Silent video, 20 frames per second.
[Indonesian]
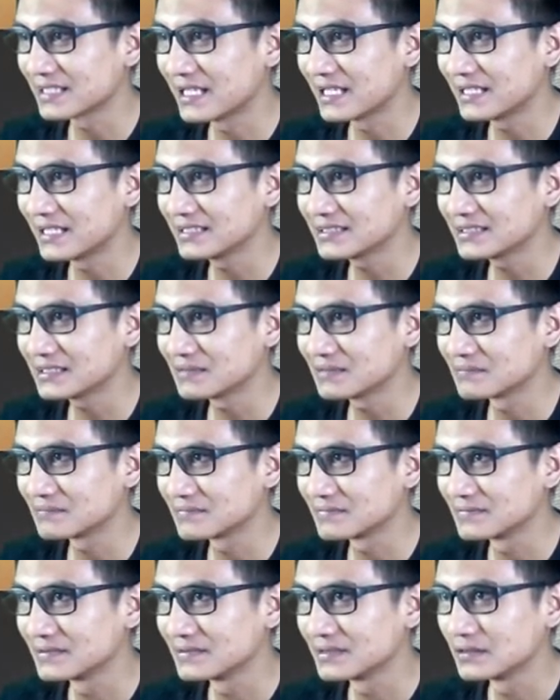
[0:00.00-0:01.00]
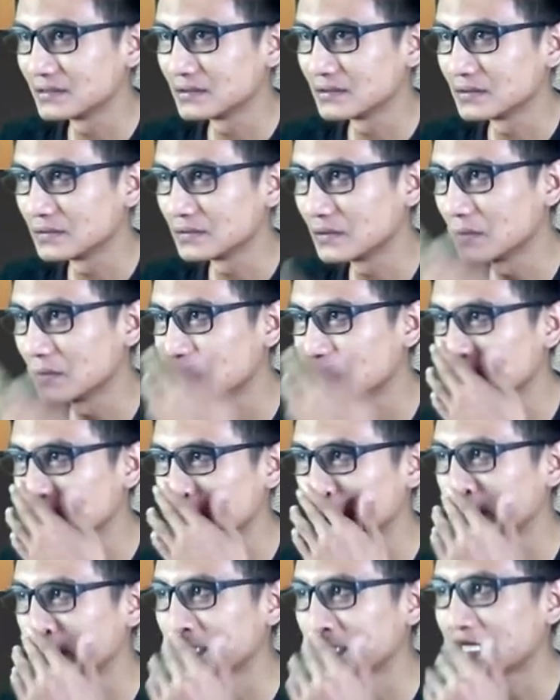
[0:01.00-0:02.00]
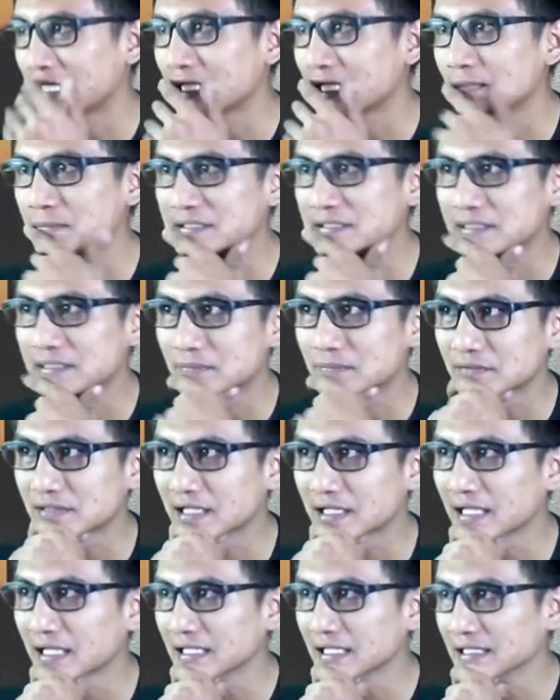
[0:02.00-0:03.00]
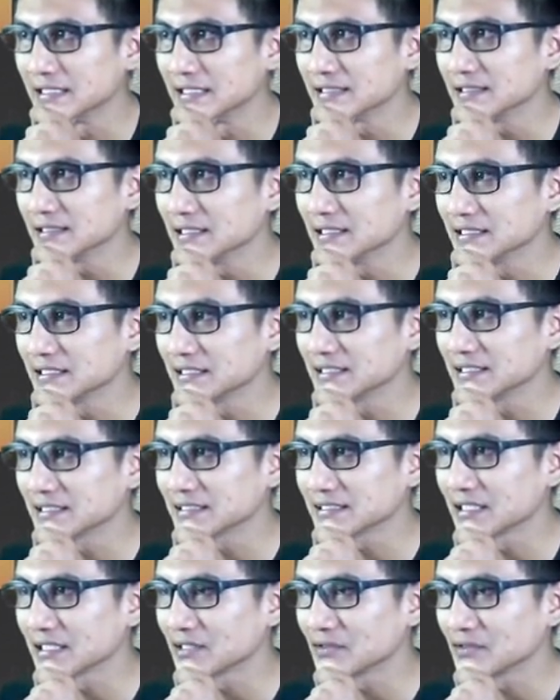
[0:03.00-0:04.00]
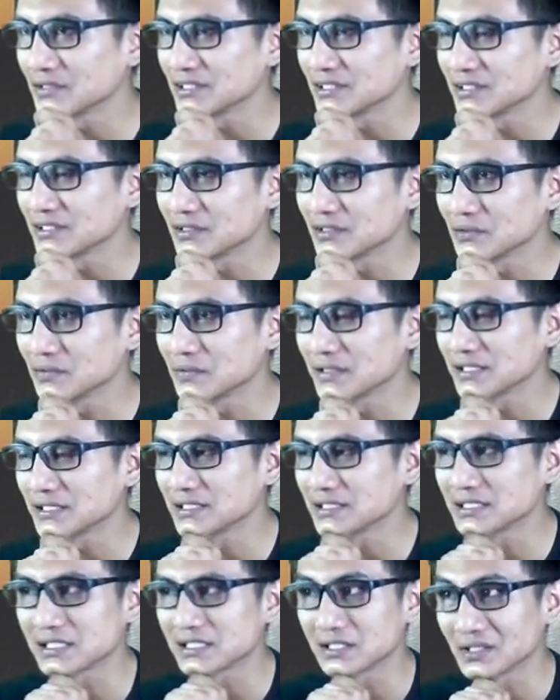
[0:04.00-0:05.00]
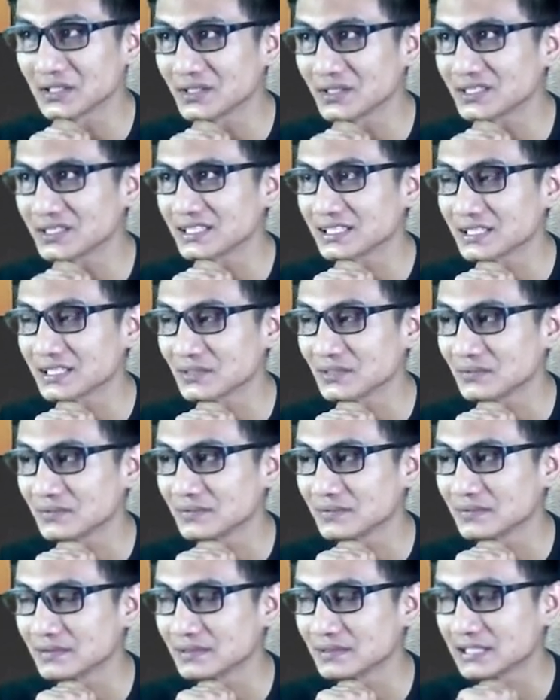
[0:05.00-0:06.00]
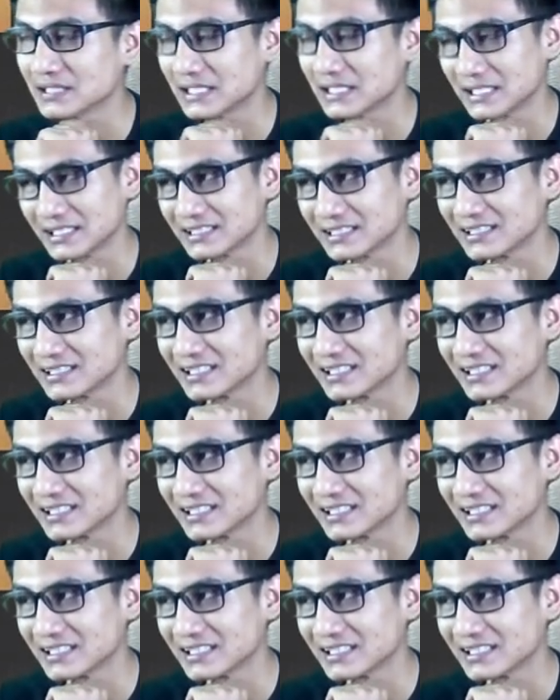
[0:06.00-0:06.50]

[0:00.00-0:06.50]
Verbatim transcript: item Oh, ini kalian bisa bukain season 1, season 2, season 0, season 2, season